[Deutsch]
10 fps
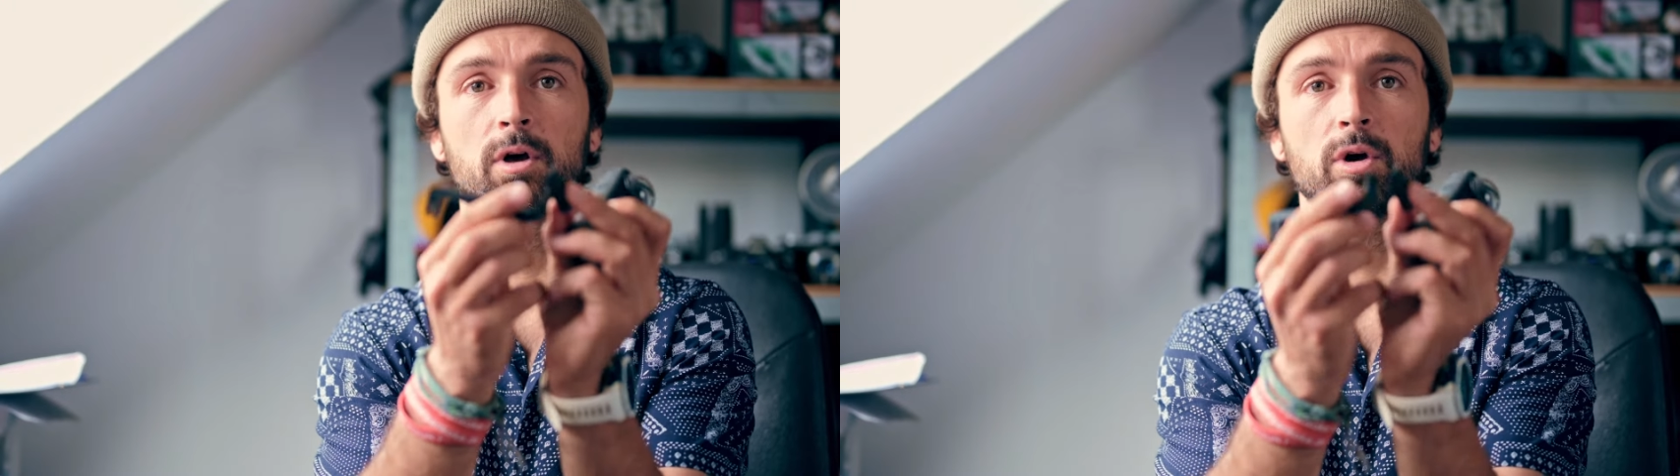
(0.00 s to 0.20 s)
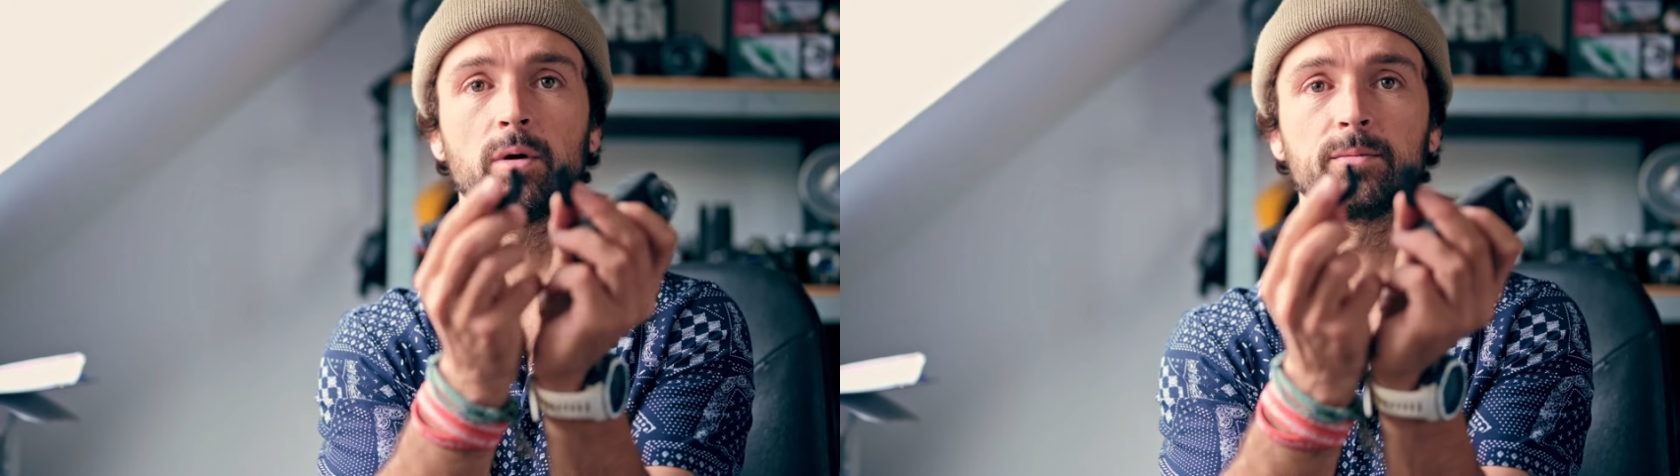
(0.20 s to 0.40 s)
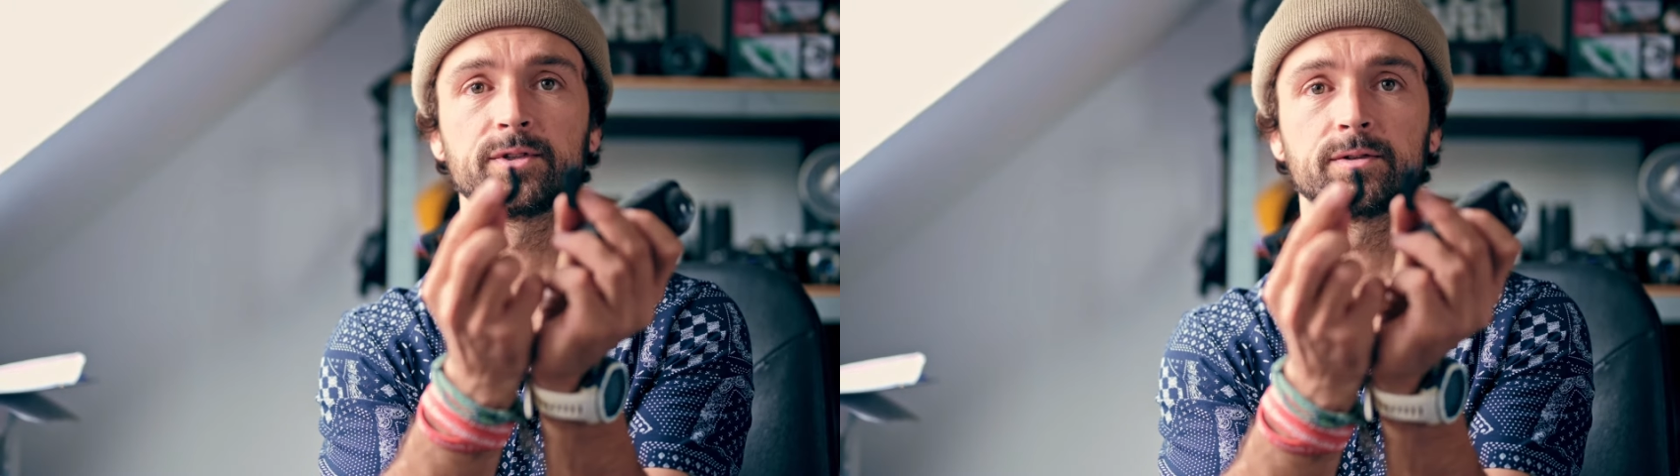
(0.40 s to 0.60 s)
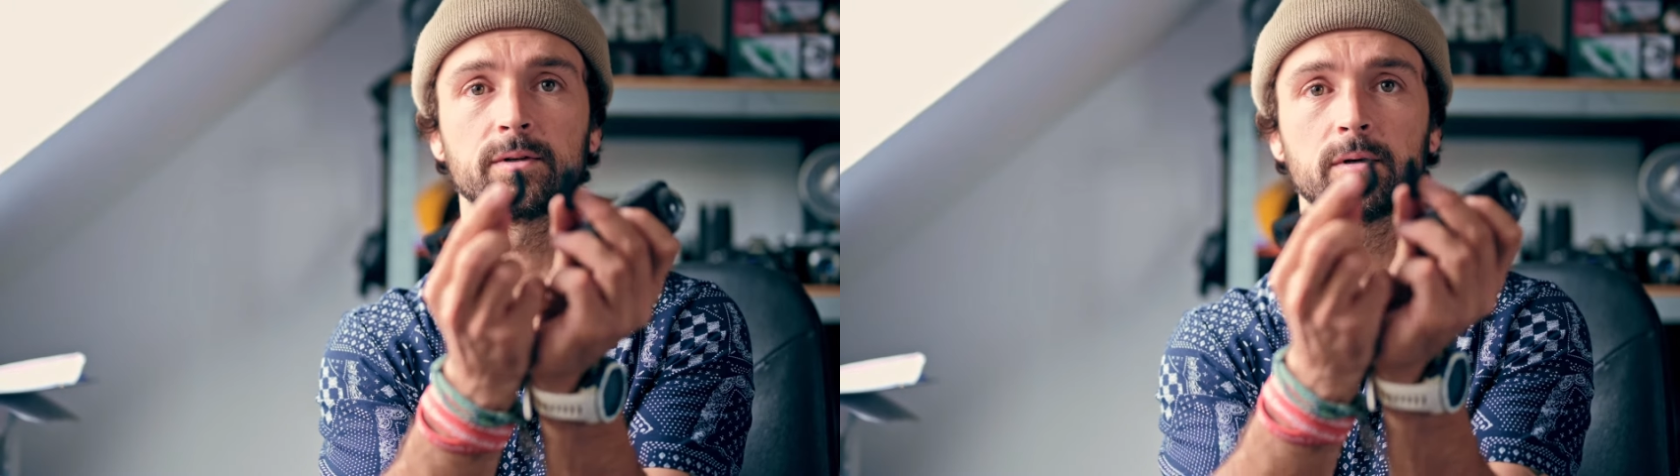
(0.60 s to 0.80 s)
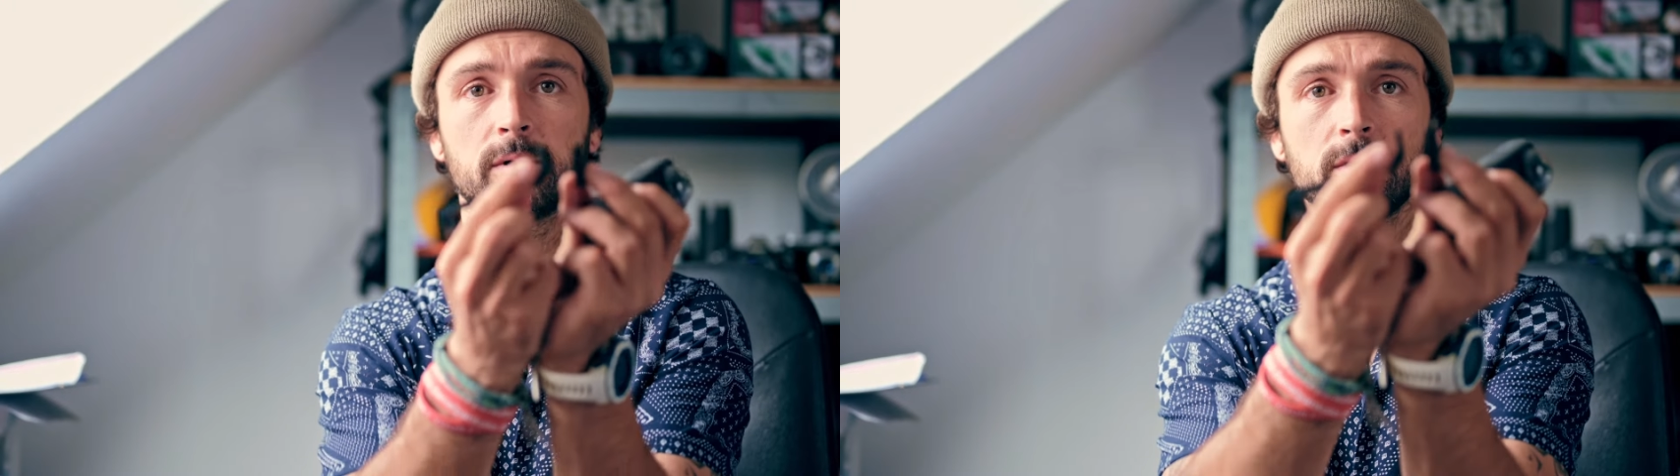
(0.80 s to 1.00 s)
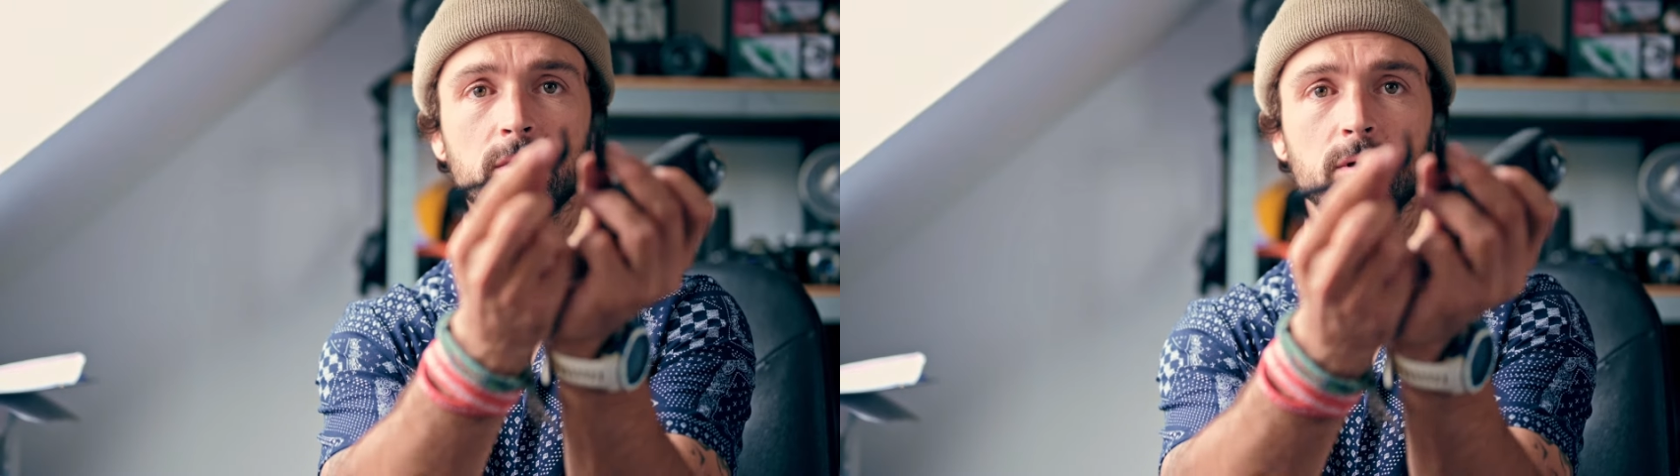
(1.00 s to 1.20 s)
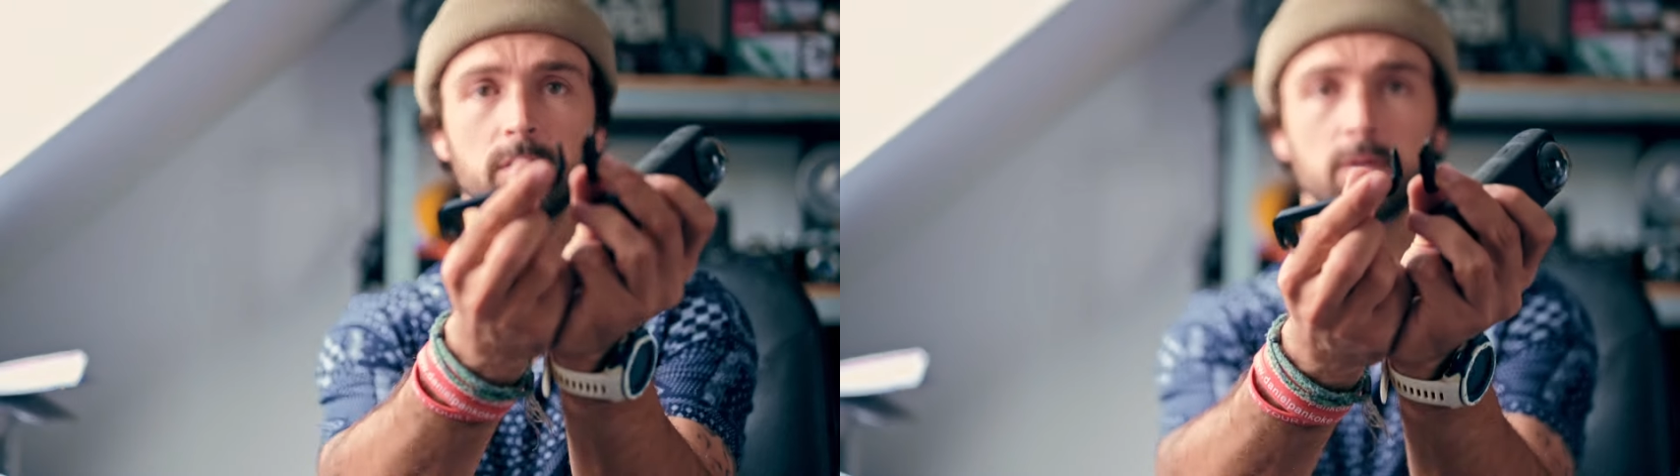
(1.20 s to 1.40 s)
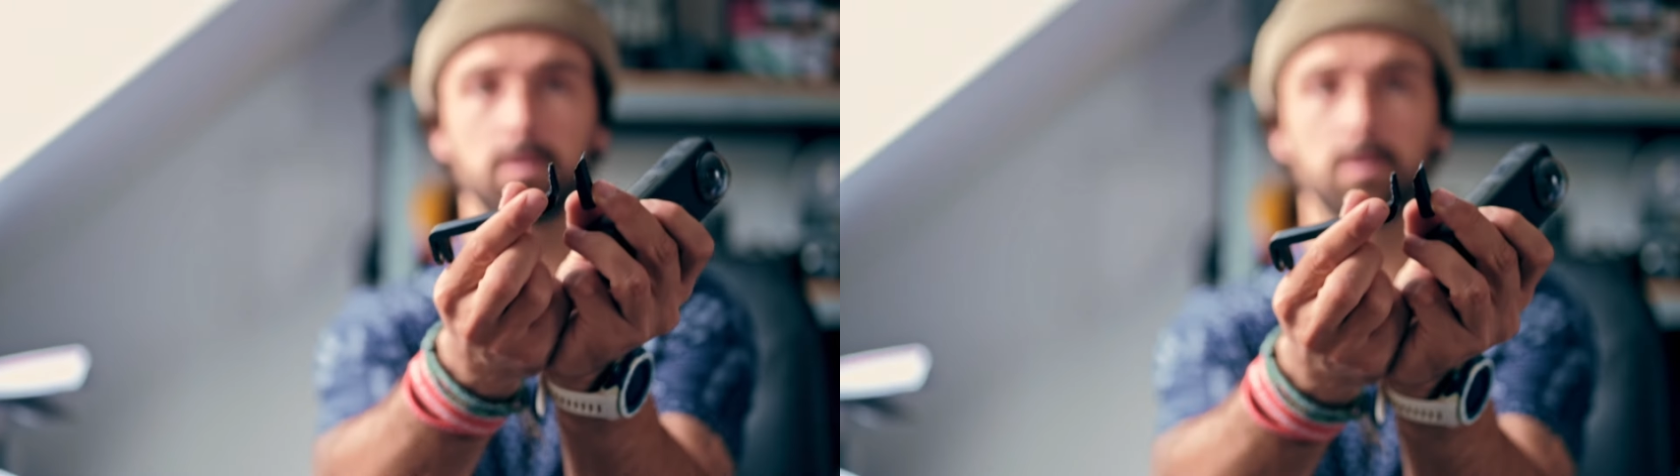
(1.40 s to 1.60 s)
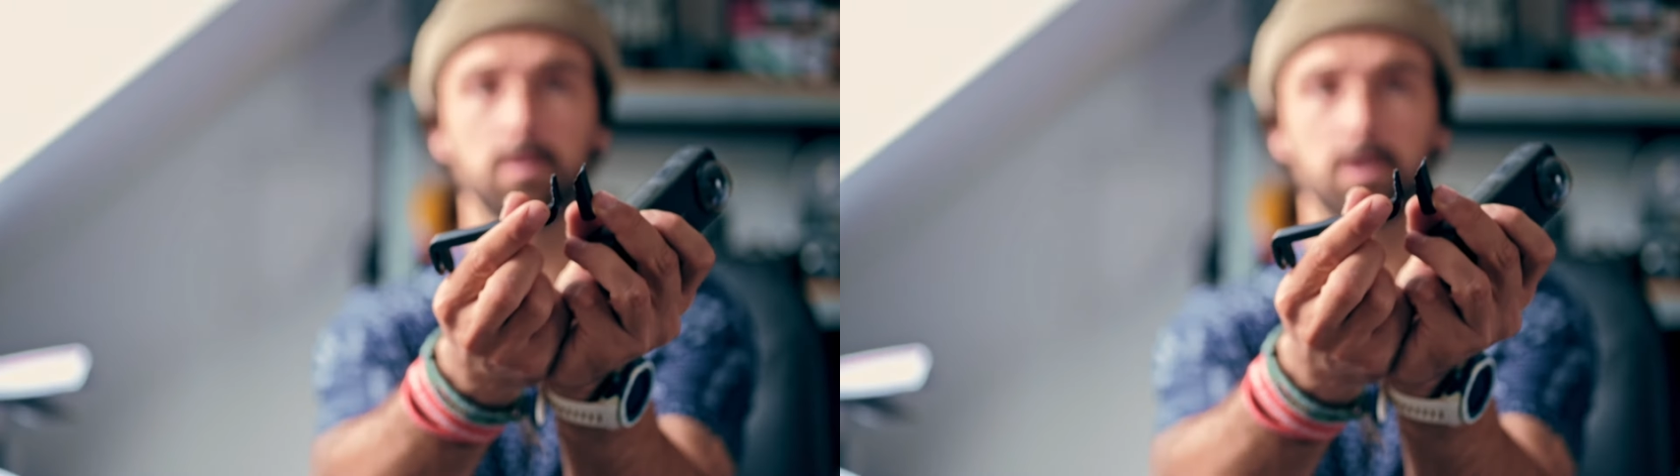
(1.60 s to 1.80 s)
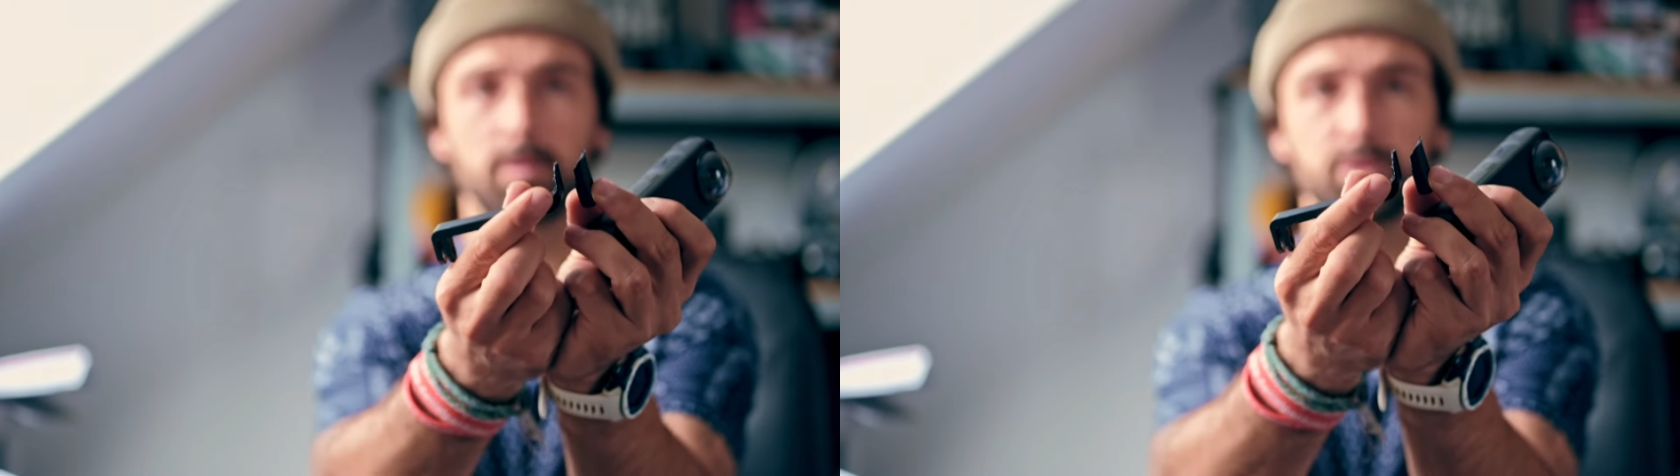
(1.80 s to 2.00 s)
Raums
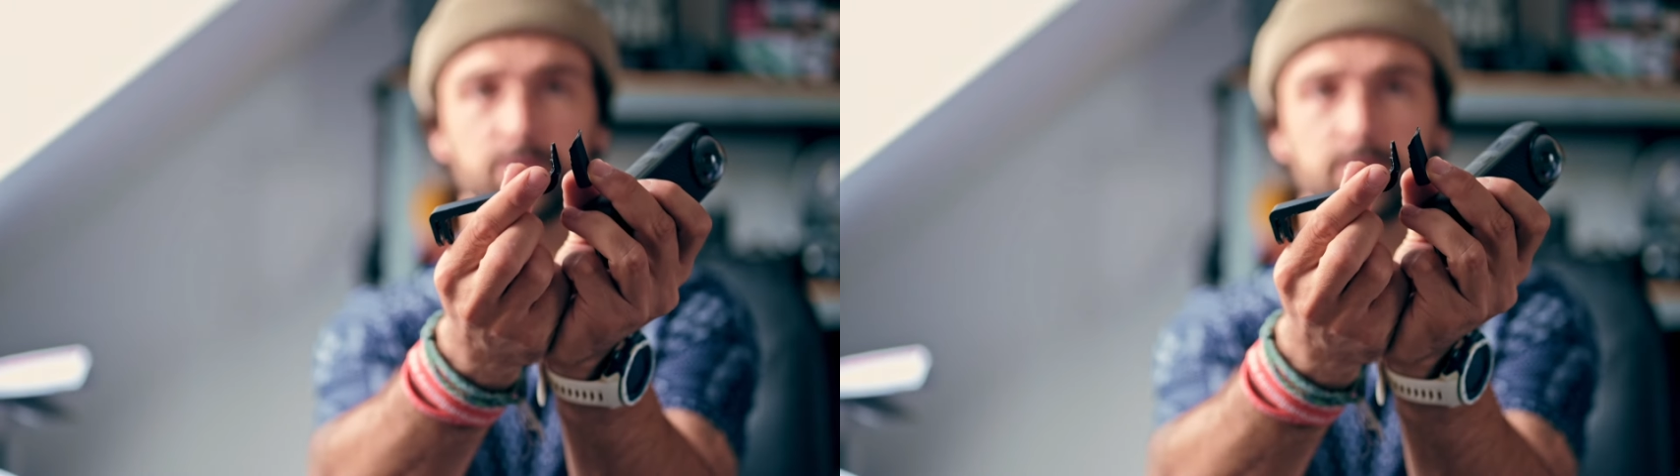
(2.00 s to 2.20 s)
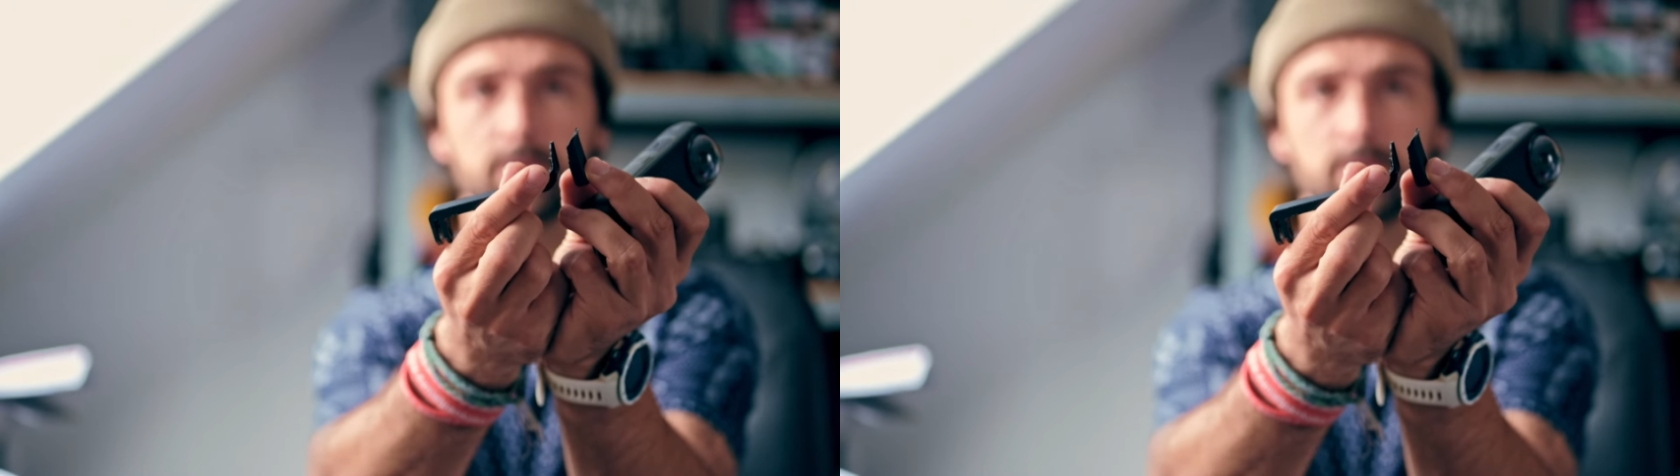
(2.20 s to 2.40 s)
kaputt.